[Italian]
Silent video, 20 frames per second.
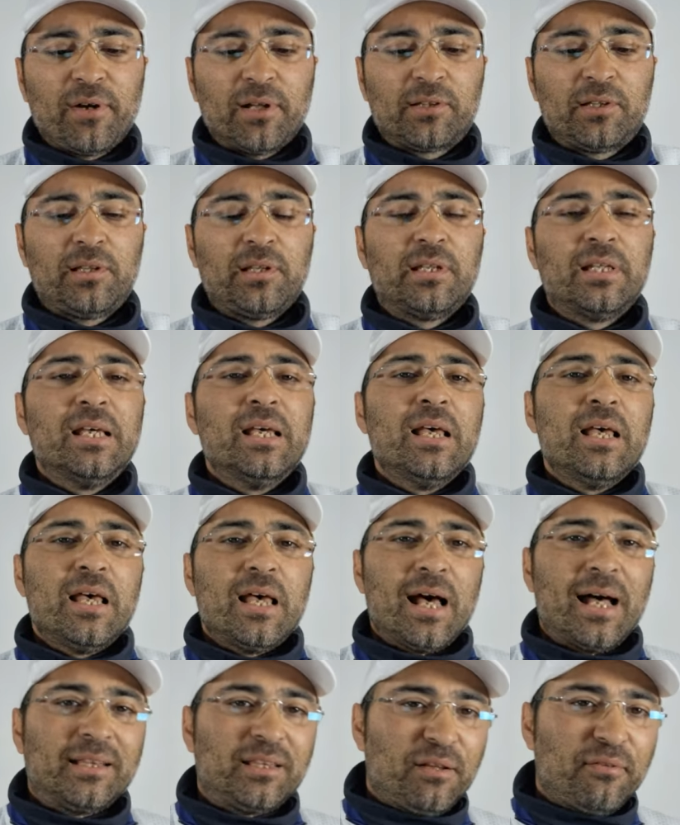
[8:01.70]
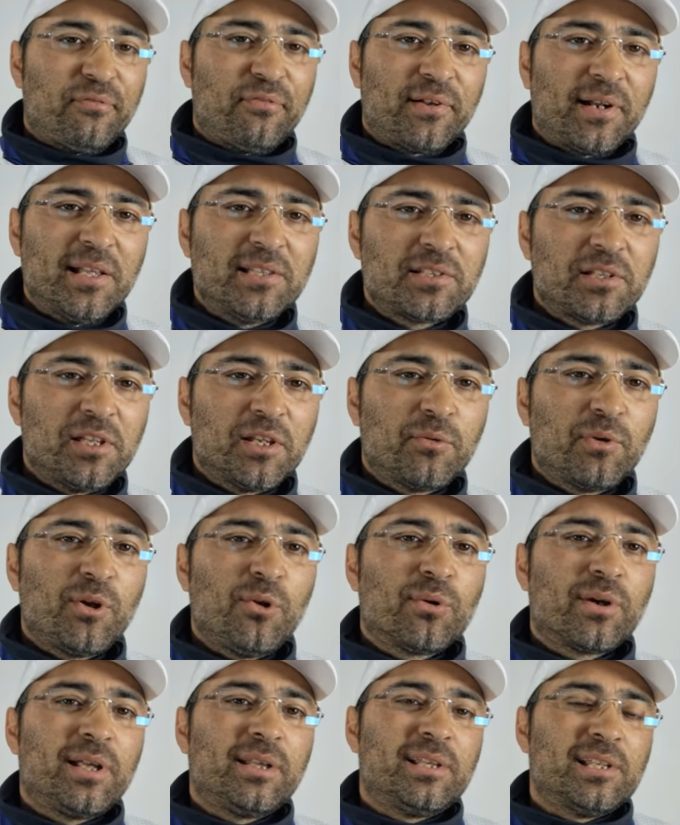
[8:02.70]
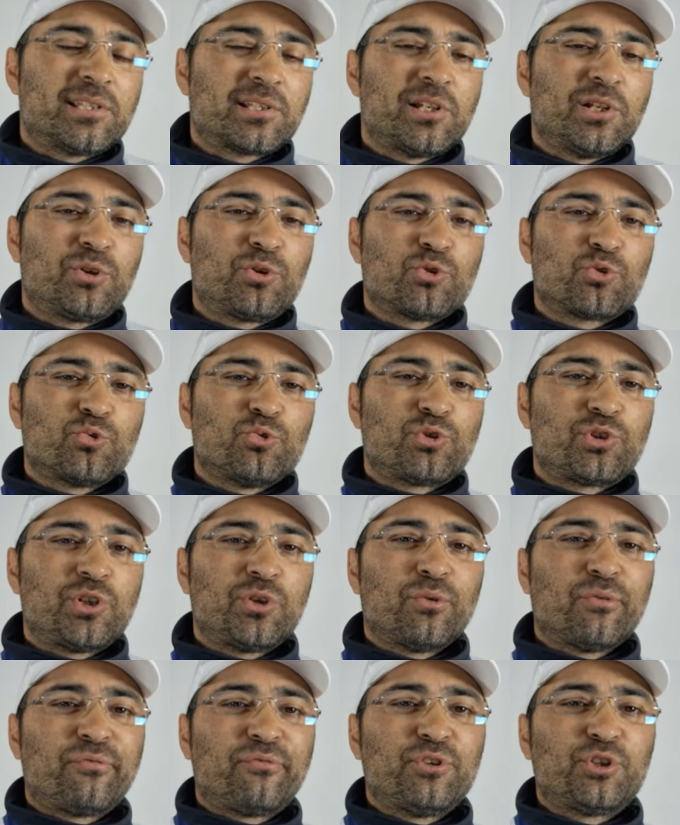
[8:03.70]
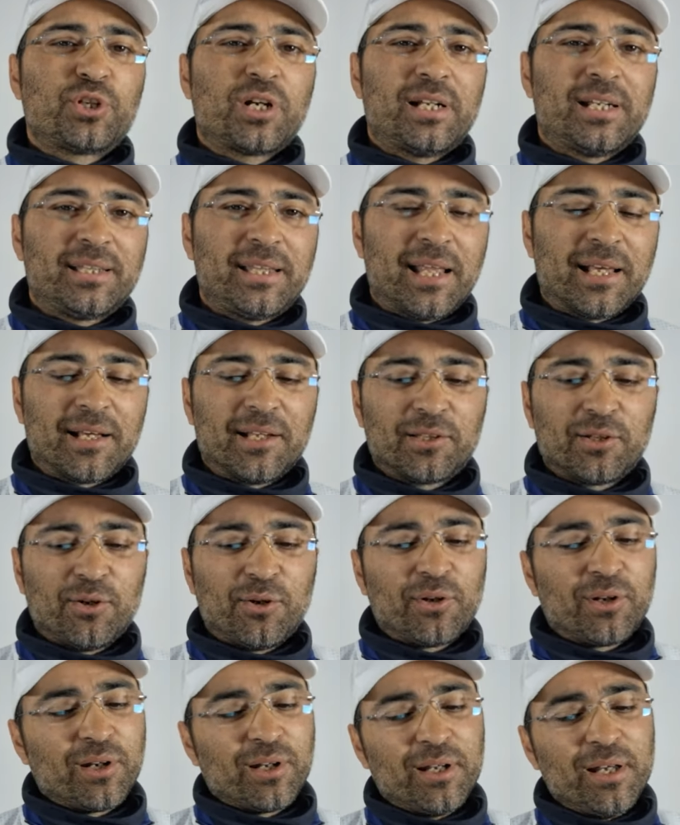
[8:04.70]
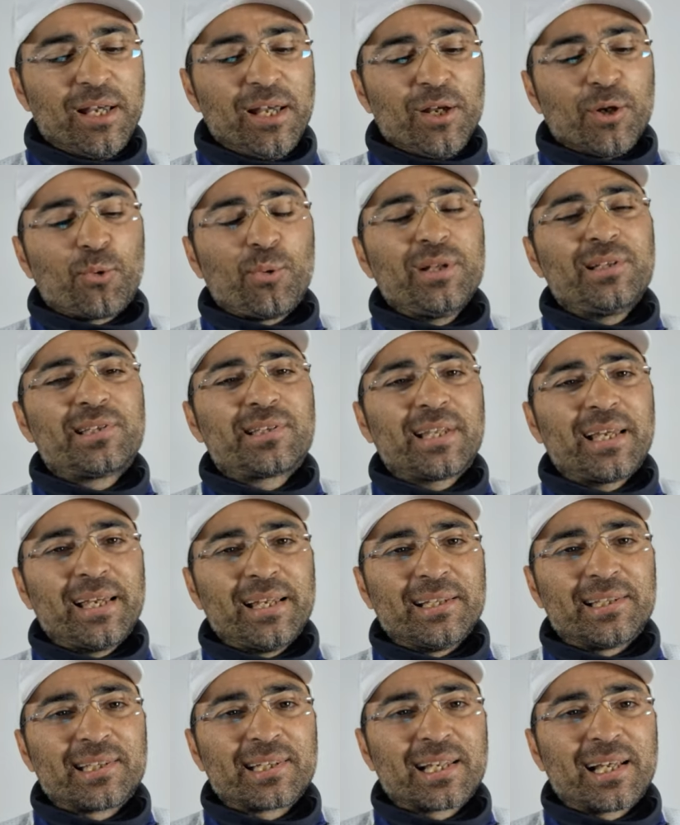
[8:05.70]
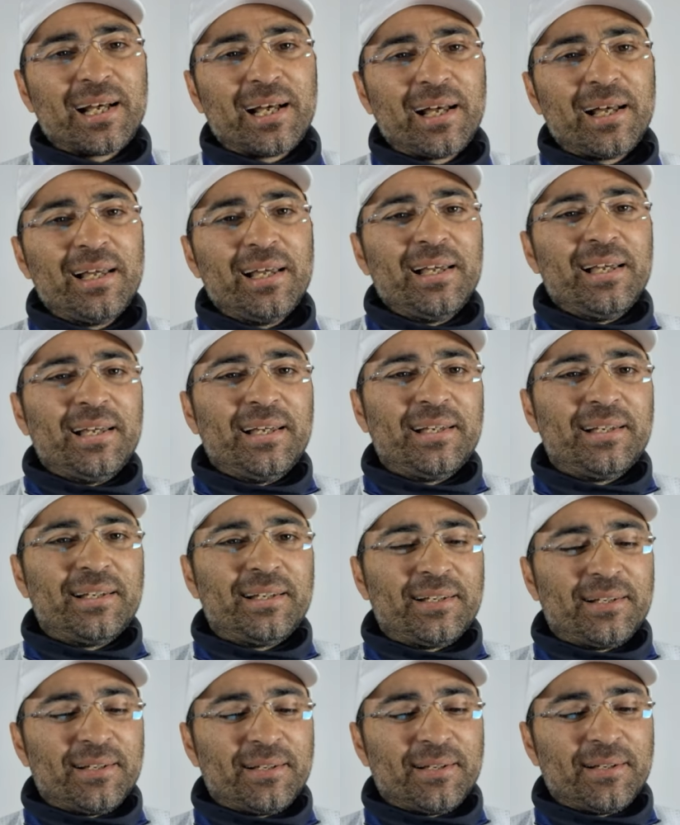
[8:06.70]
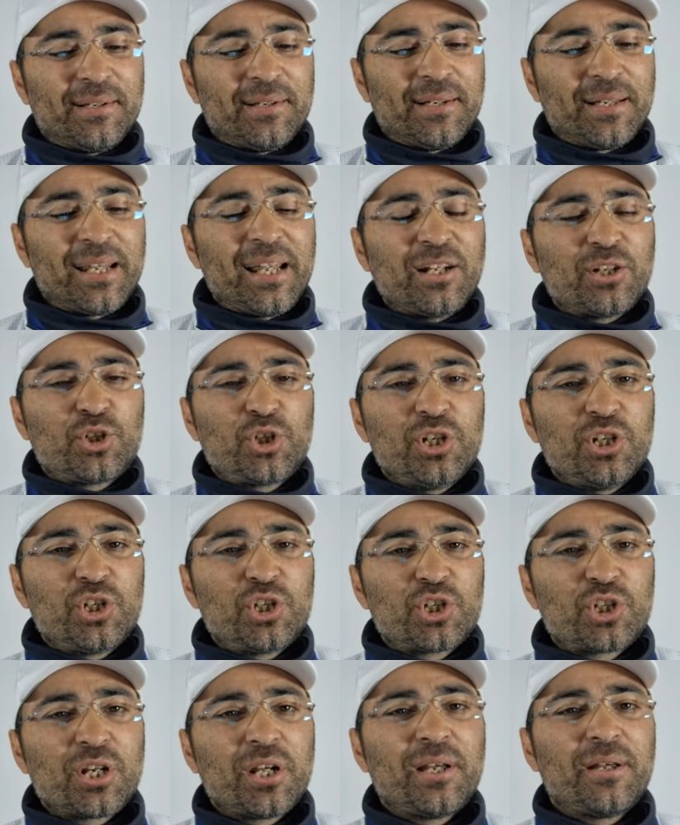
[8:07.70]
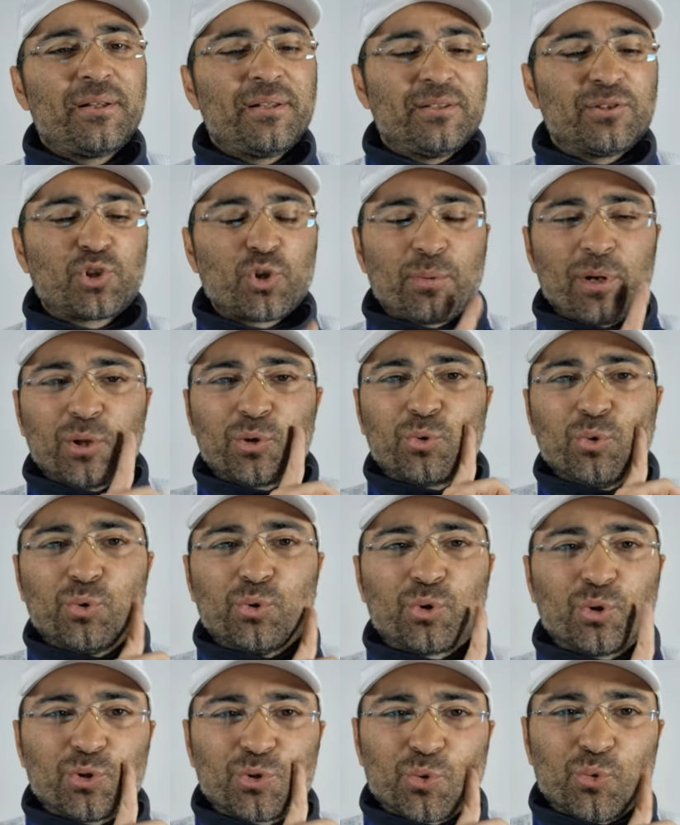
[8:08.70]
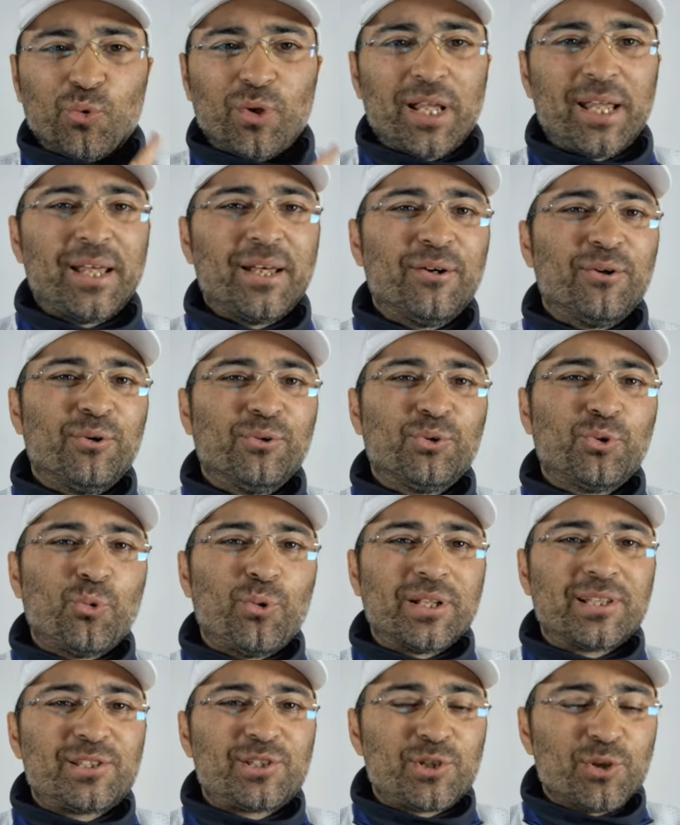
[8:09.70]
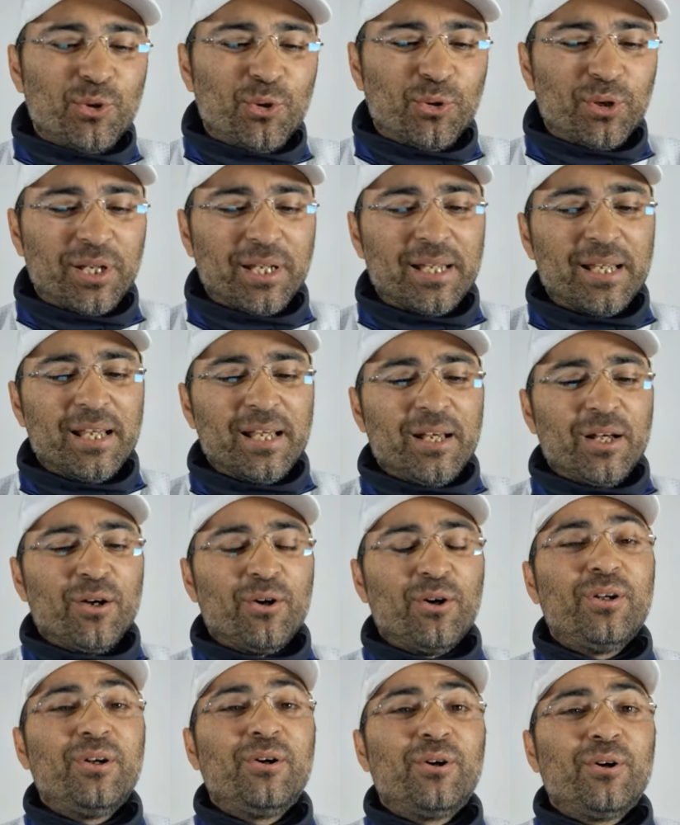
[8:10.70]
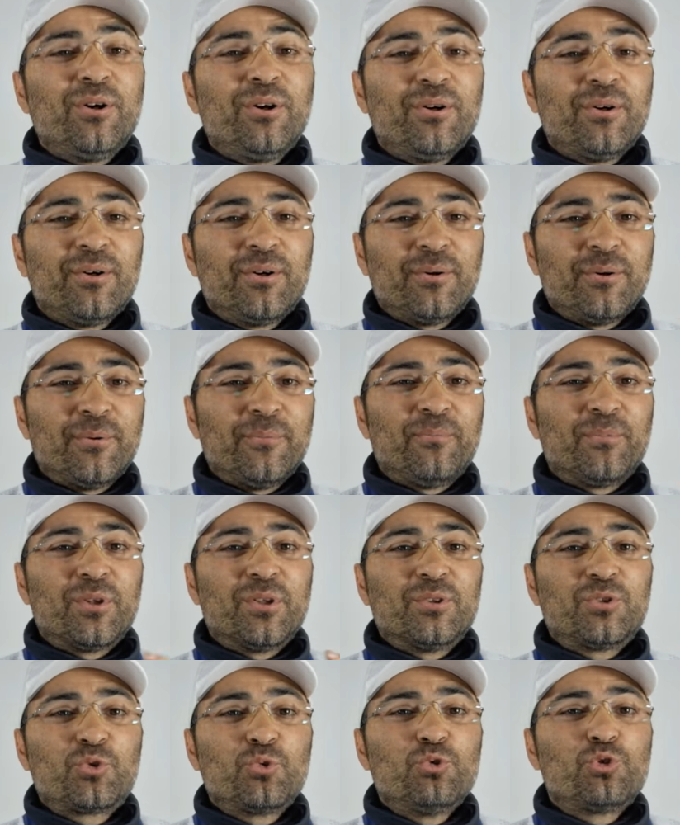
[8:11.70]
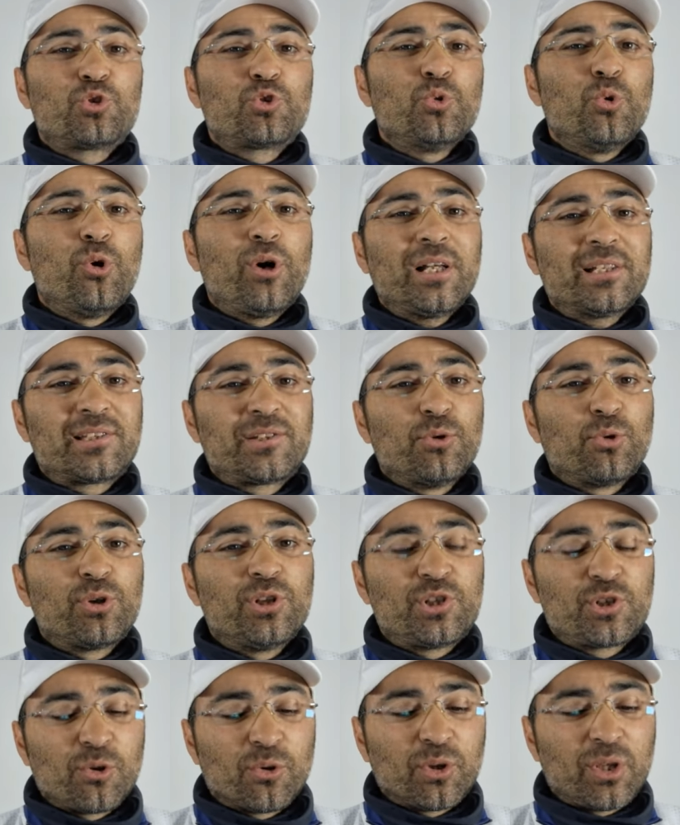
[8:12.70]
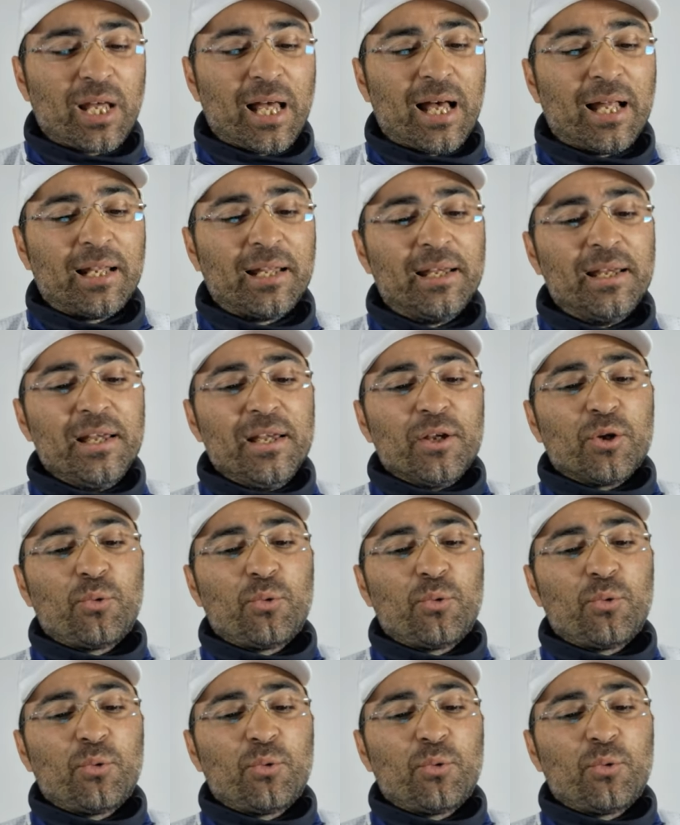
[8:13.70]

infatti a differenza di quello che è descritto sul sito ufficiale Decathlon questa esca eh, reagisce soprattutto sulle ondulazioni Ehm, sul suo asse orizzontale,